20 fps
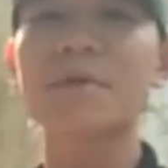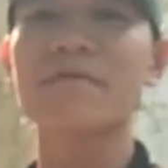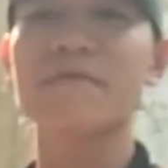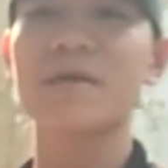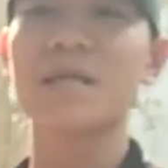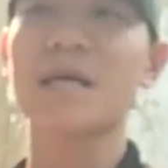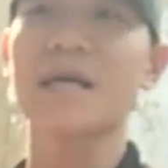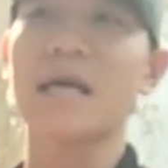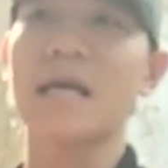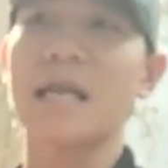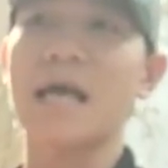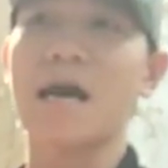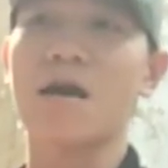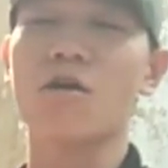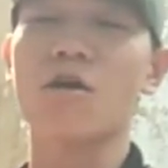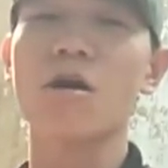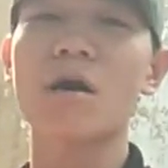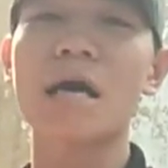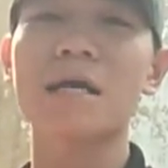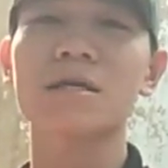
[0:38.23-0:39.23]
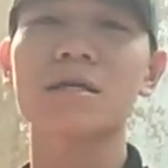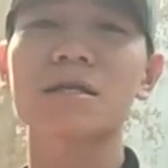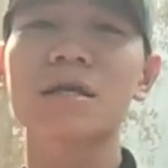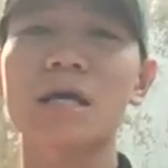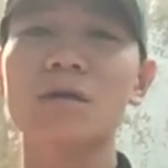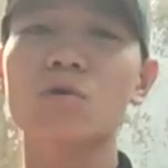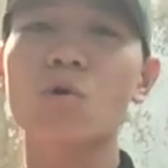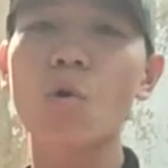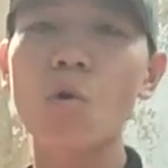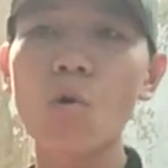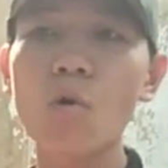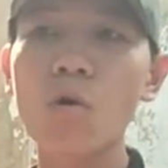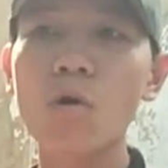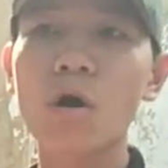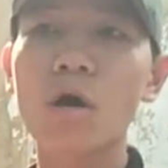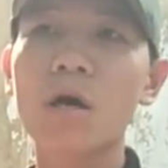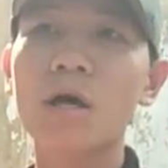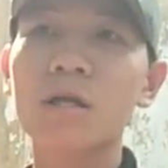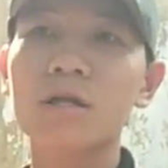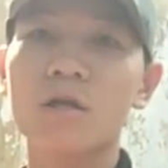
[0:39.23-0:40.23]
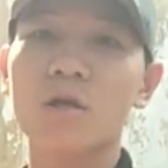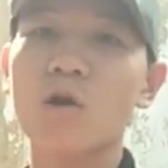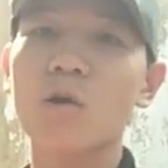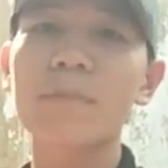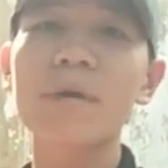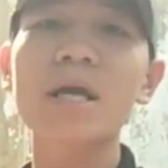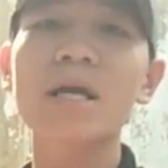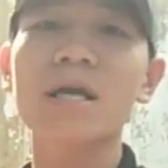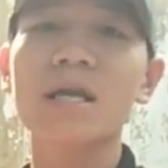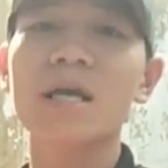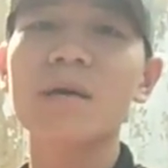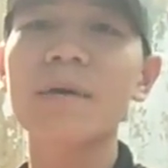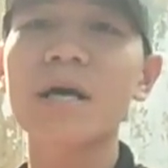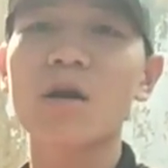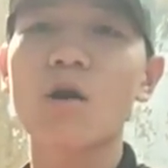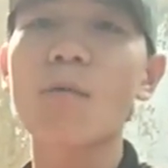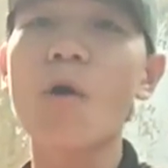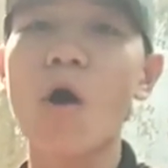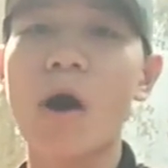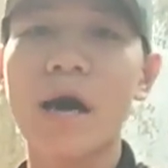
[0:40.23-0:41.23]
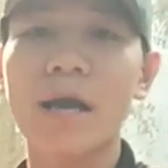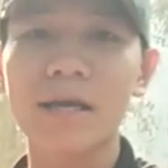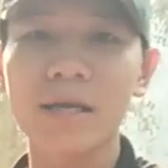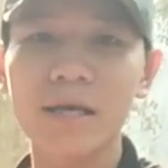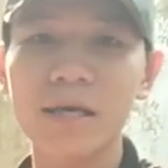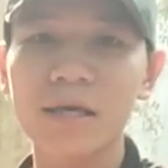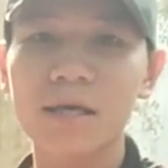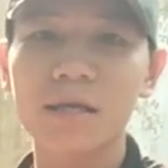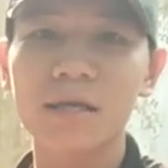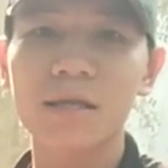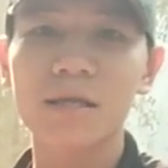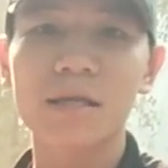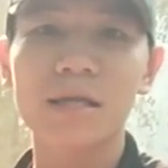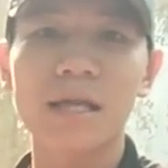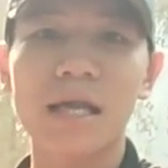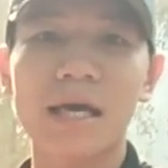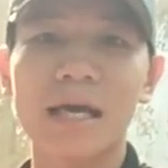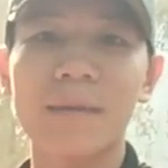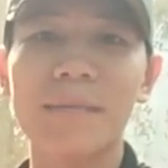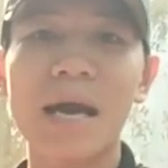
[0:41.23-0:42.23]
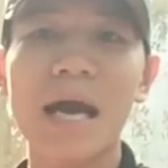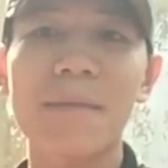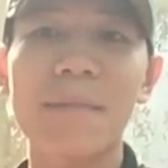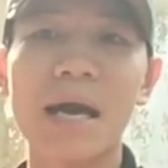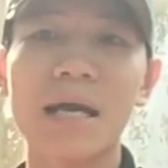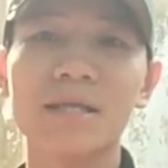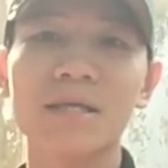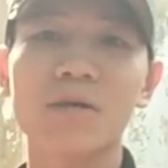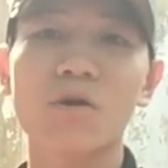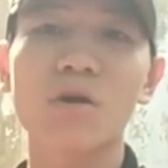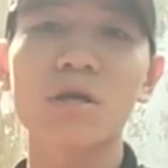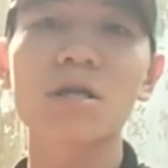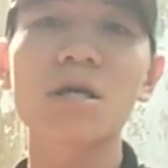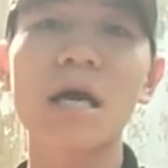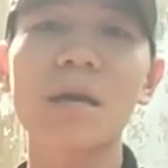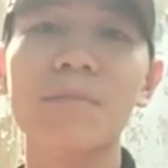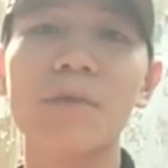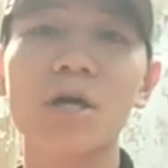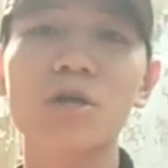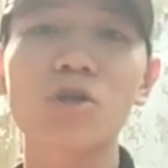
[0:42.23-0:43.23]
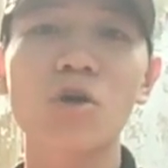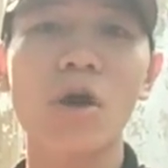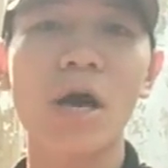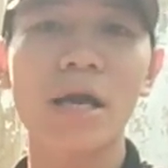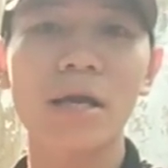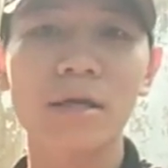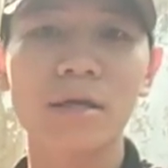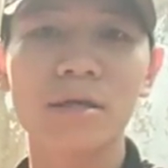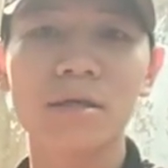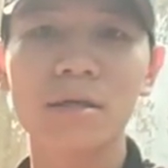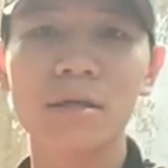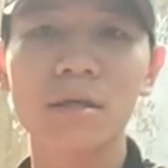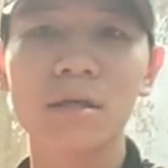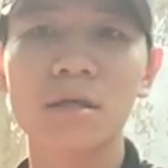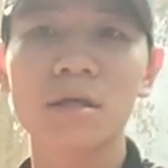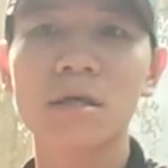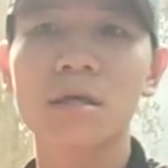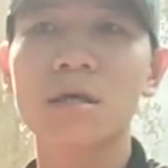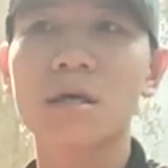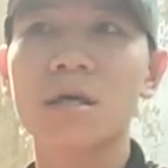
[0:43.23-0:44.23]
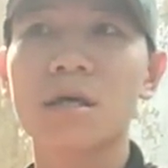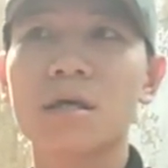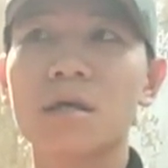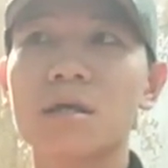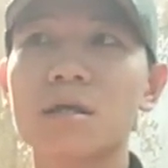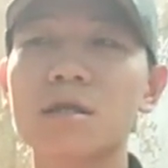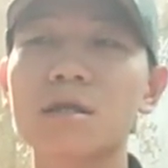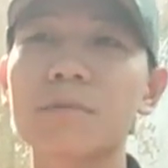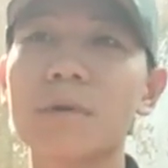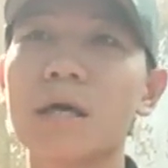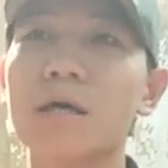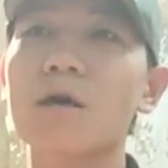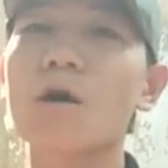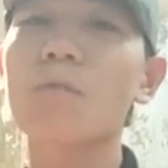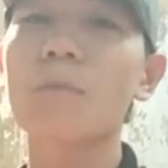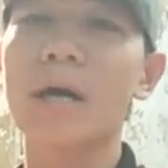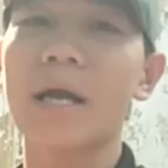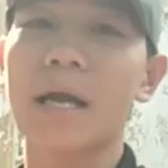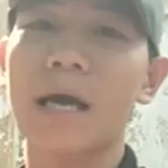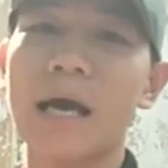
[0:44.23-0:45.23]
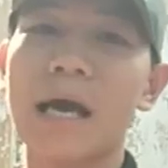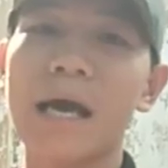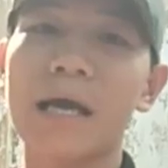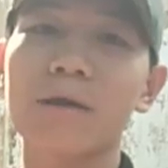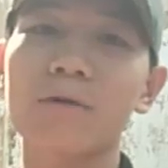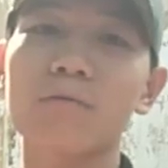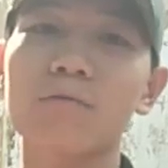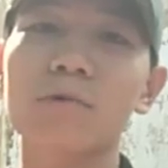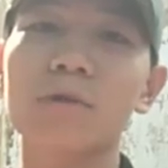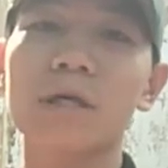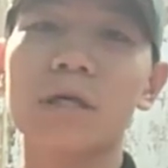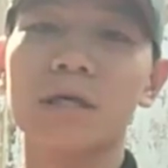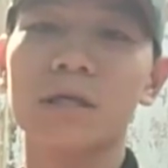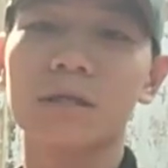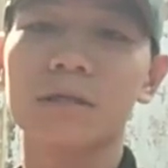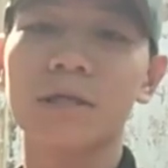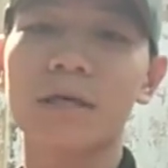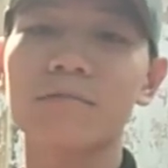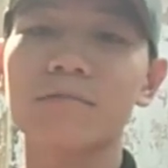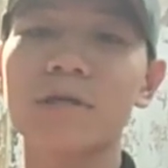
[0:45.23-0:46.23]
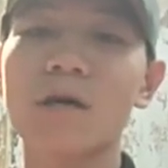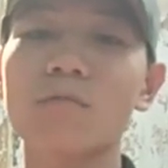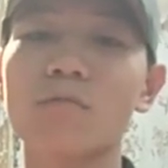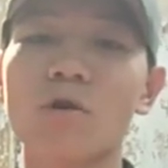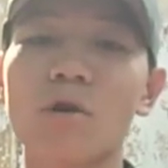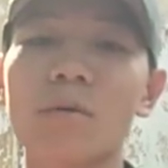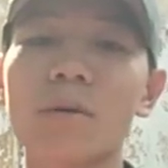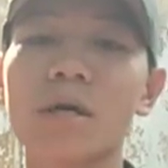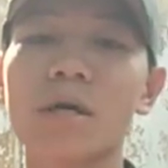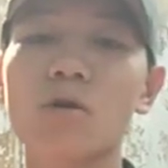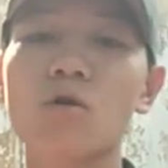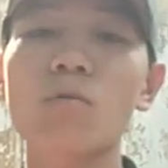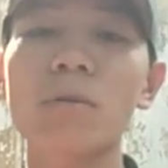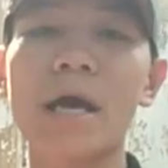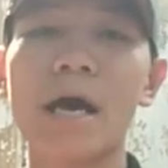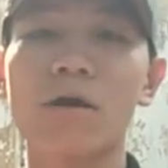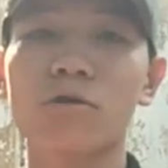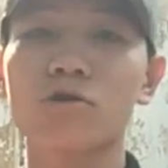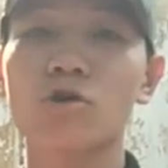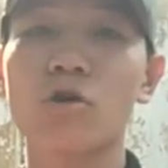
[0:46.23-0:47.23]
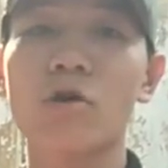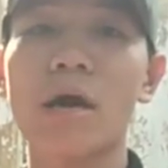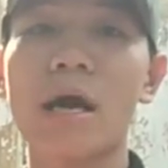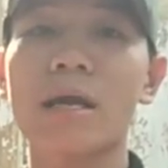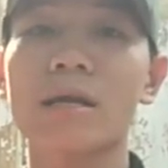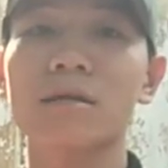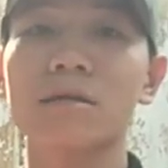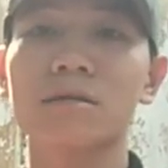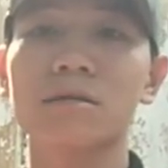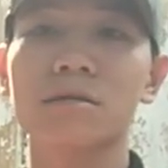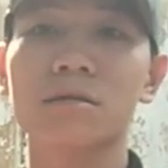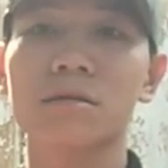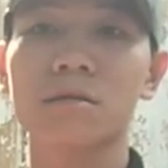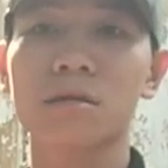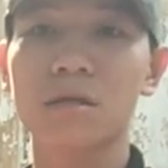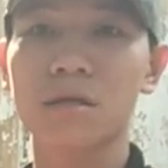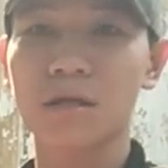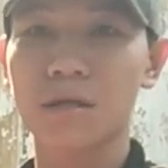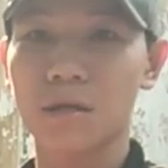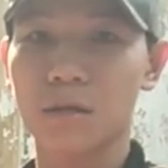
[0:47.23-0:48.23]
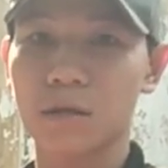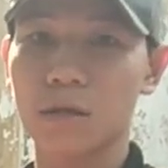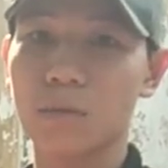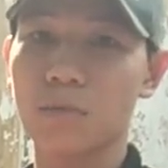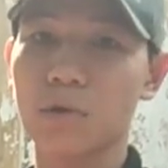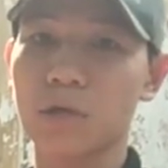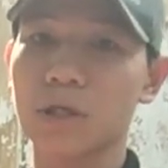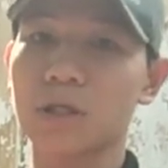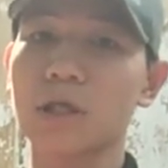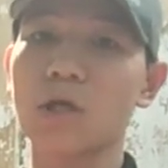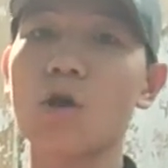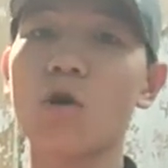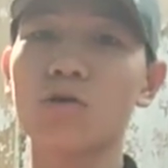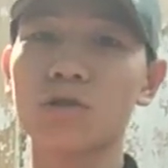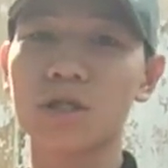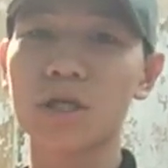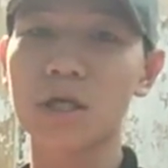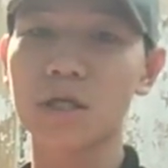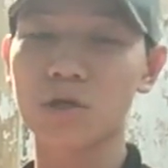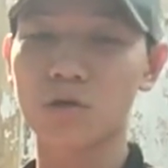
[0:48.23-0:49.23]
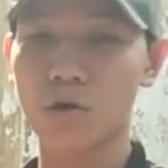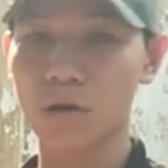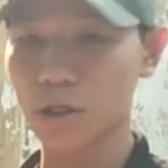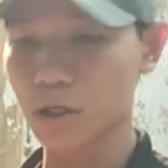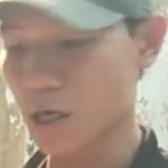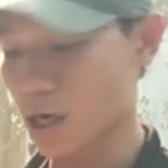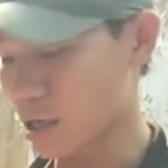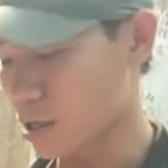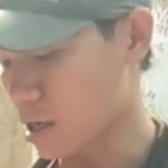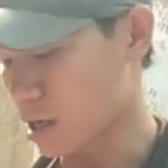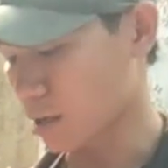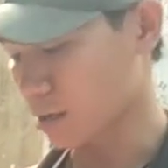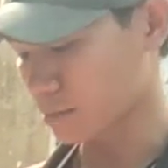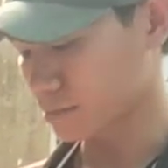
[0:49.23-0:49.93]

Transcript: bởi vì là ngày nào nó ăn cái thức ăn cũ thì nó biết là nếu mà nó bỏ ăn đấy thì là ngày mai bạn có cái thức ăn mới cho nó ăn nhưng mà không phải là ai cũng có thể chăm sóc nó lúc lại cho nó ăn được một cái chế độ riêng như con người được